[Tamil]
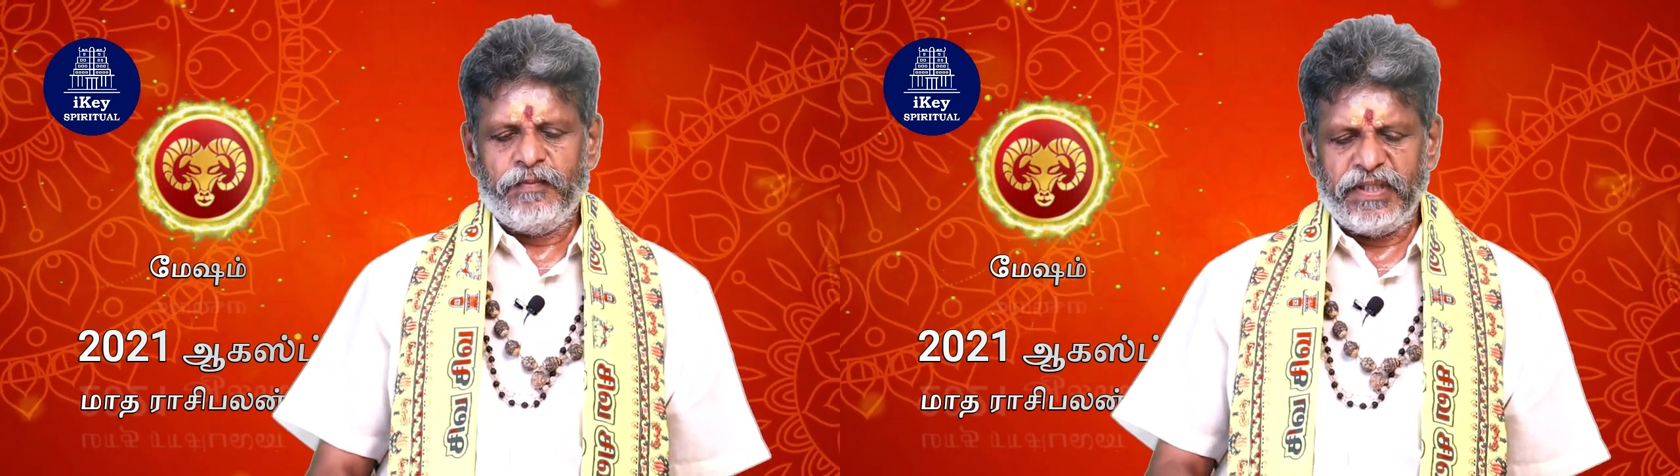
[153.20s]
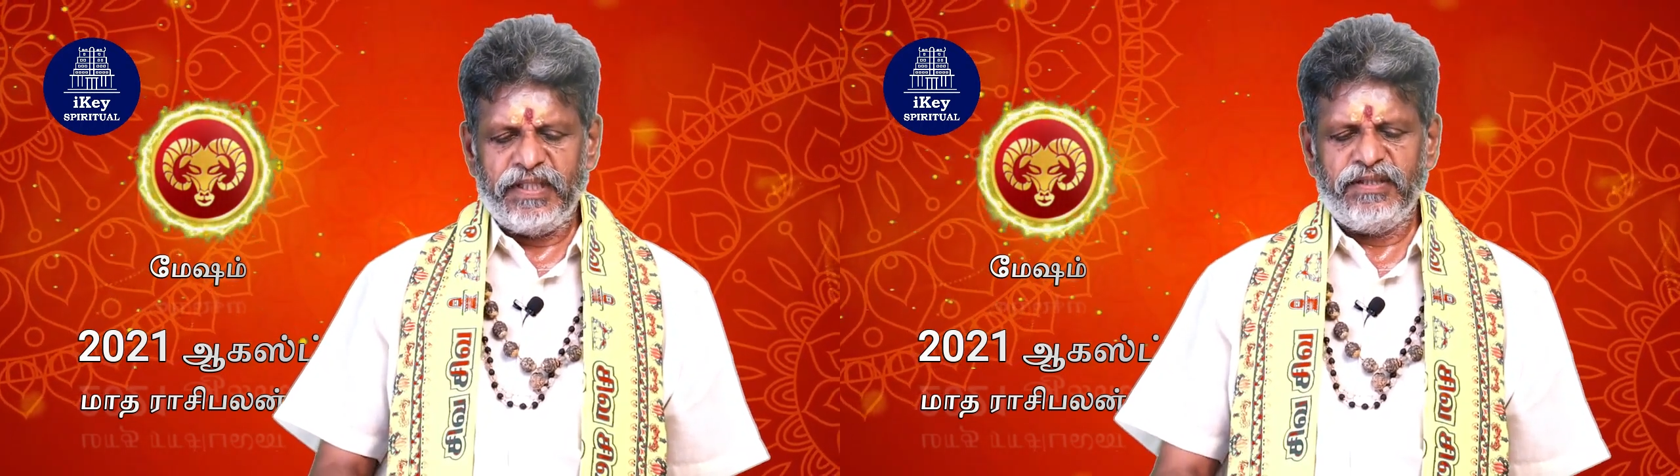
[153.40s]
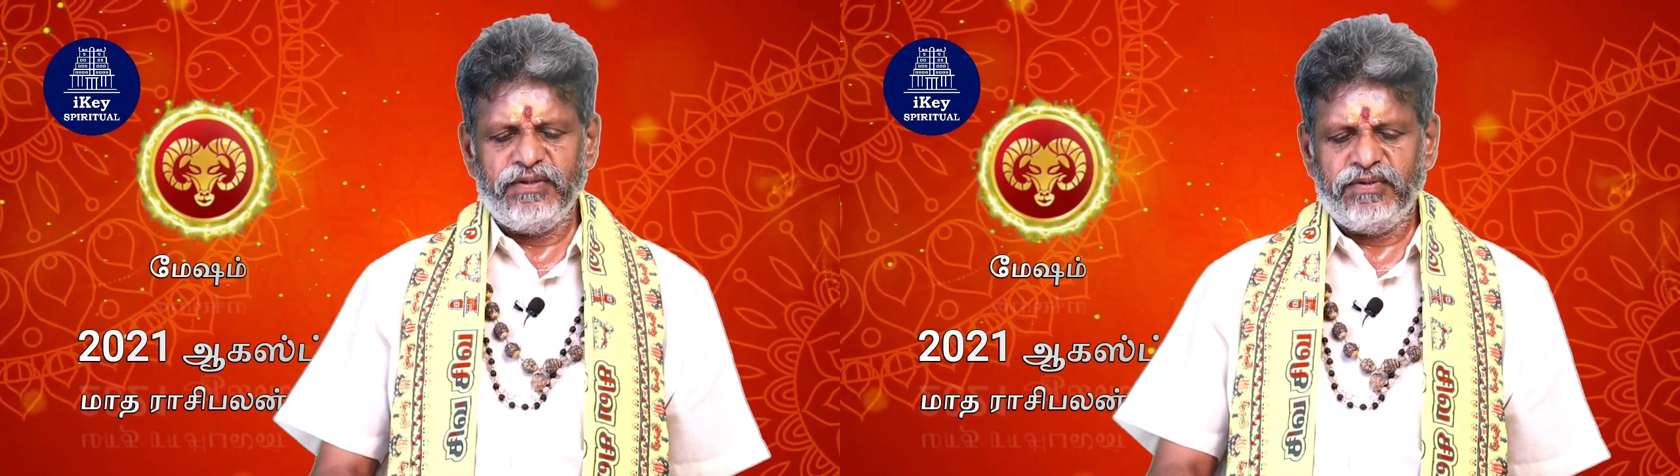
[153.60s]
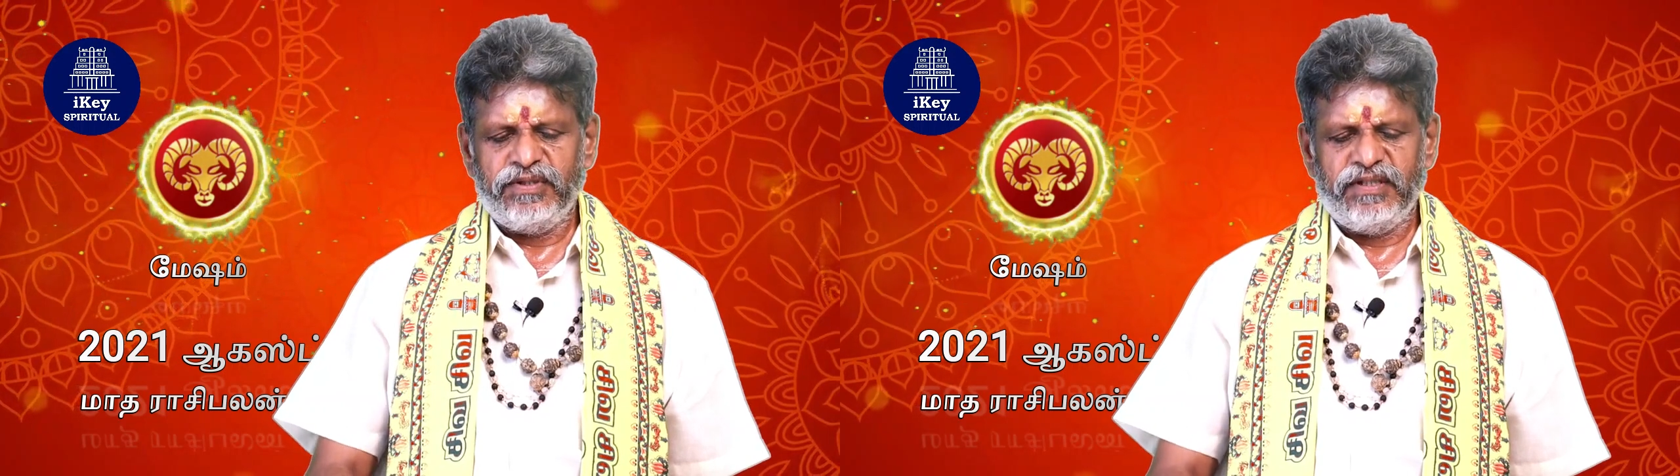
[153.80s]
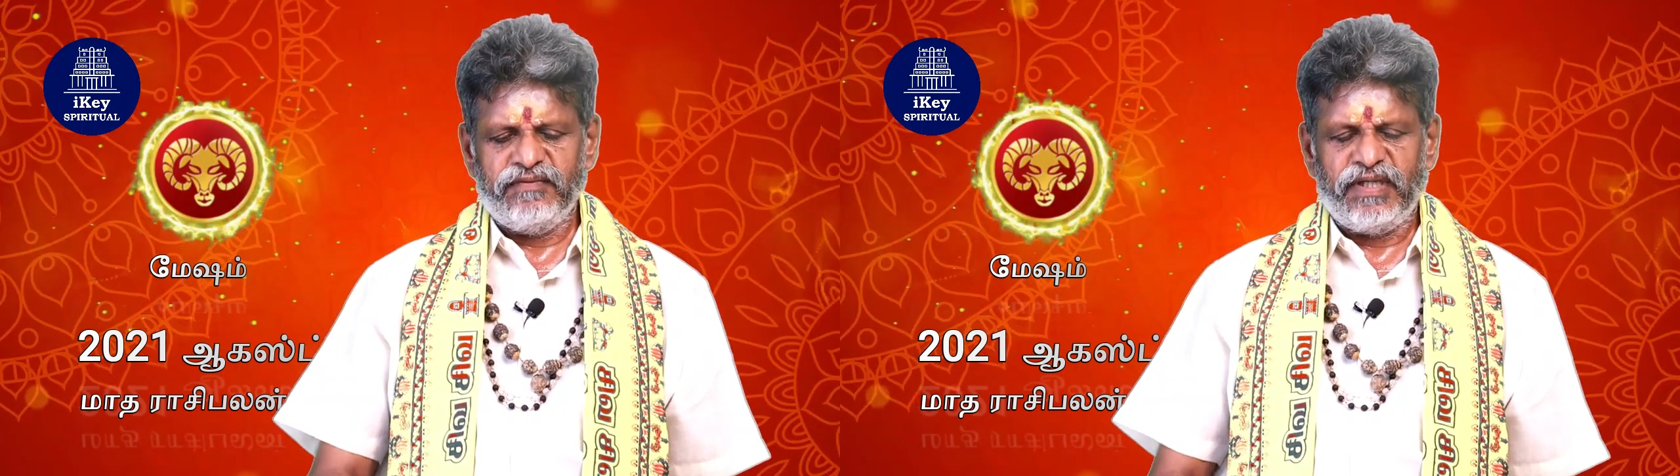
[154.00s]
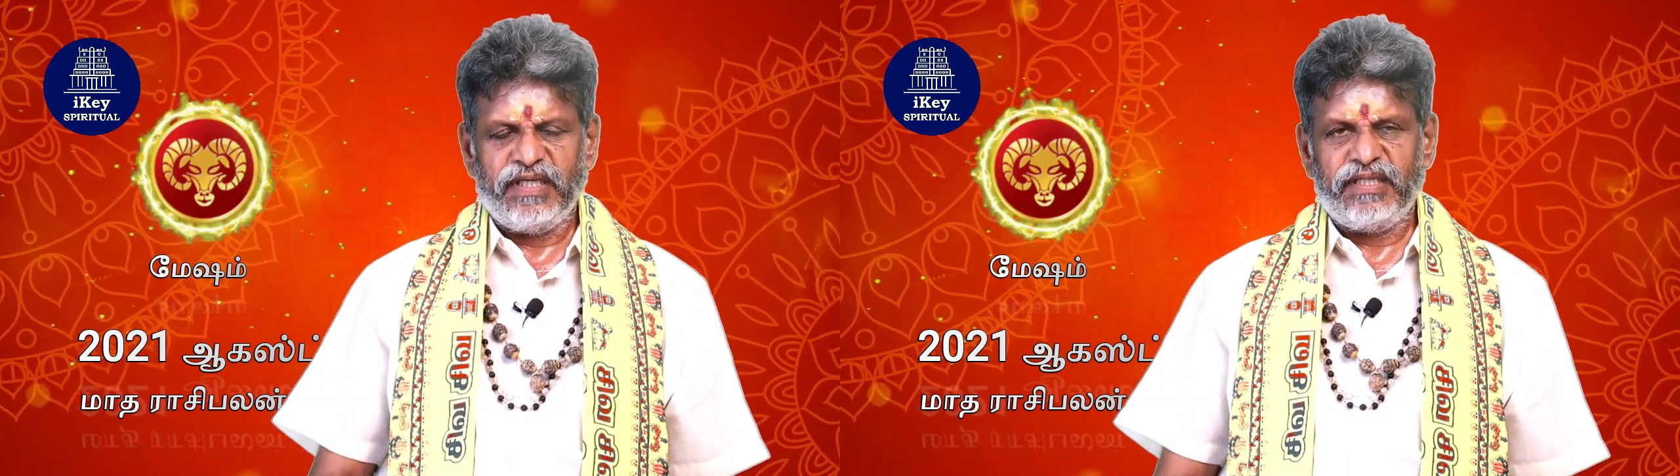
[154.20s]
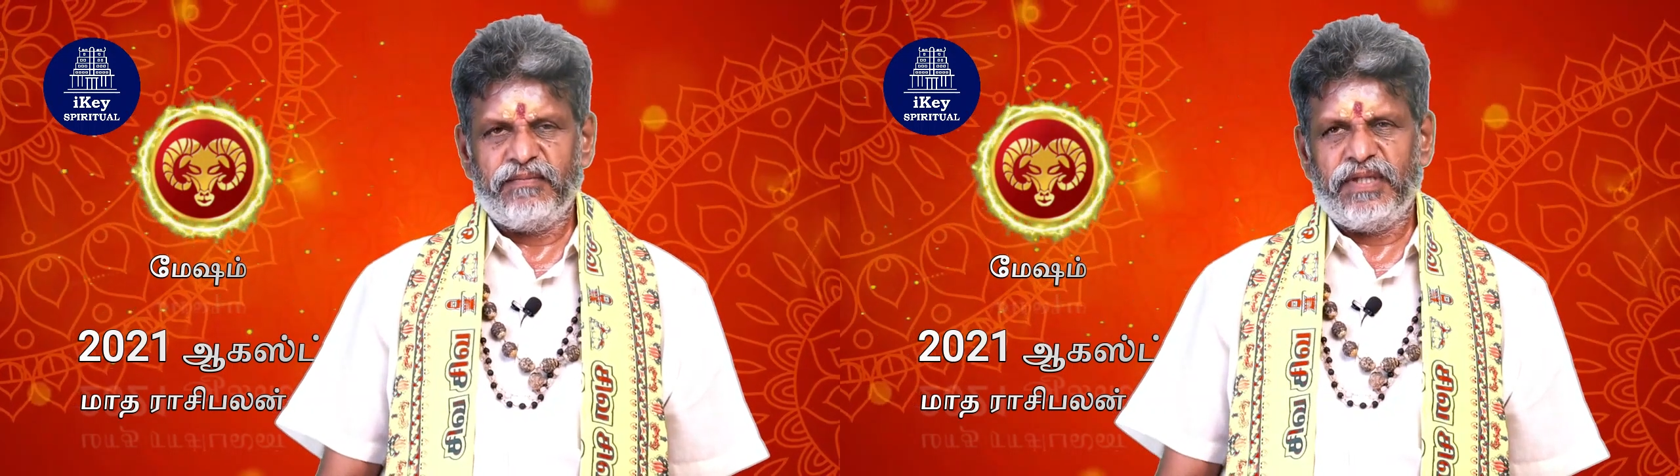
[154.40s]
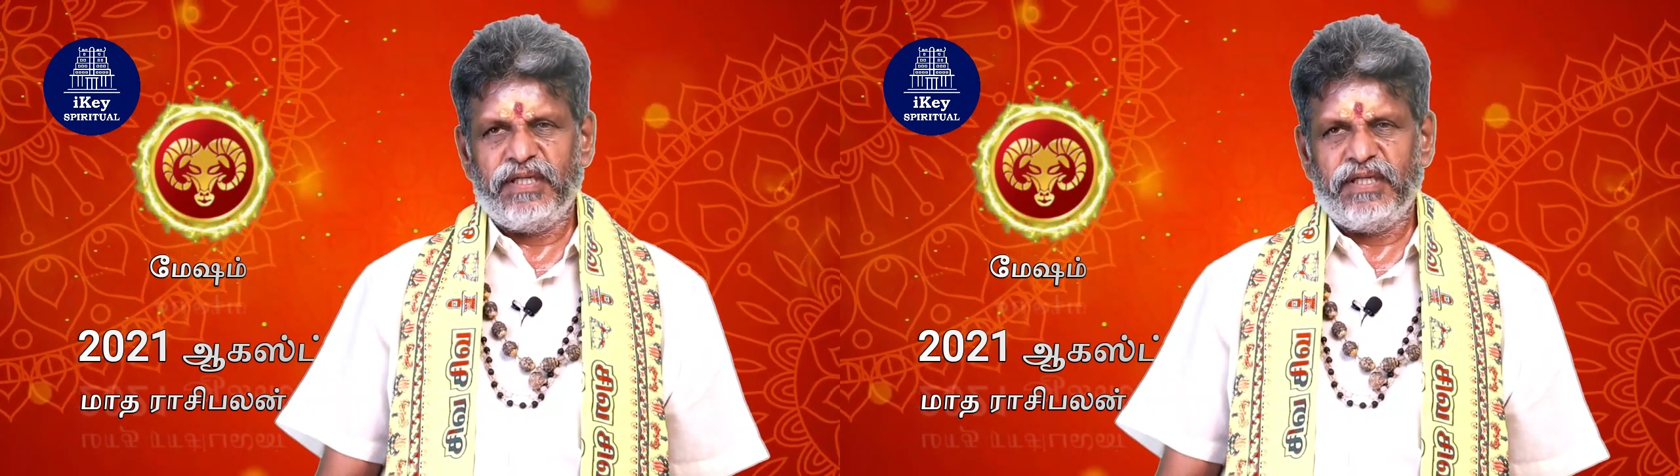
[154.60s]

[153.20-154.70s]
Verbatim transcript: பன்னெண்டுக்குரியன் வக்ரம்